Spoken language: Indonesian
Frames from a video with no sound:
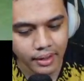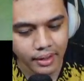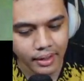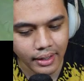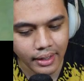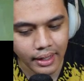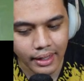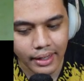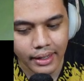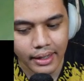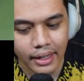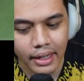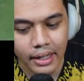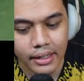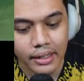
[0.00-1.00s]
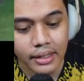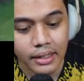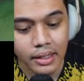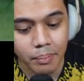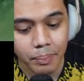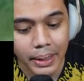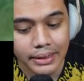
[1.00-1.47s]
Eh, eh, eh,
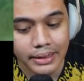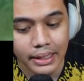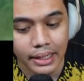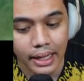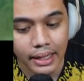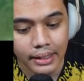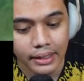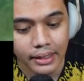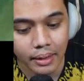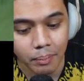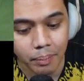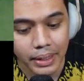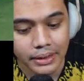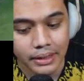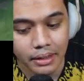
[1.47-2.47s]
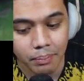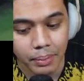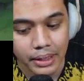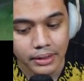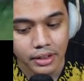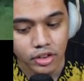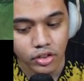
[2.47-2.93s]
Riri, plating lah, Riri. Plating,
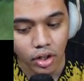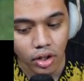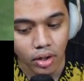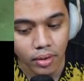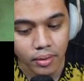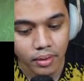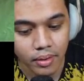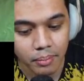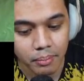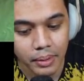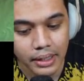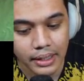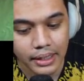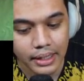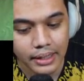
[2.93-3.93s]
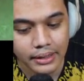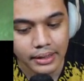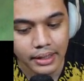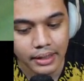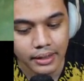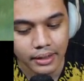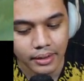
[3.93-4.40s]
plating, cok. Biar lere
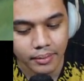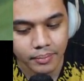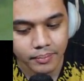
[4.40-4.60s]
tinggalin, Riri.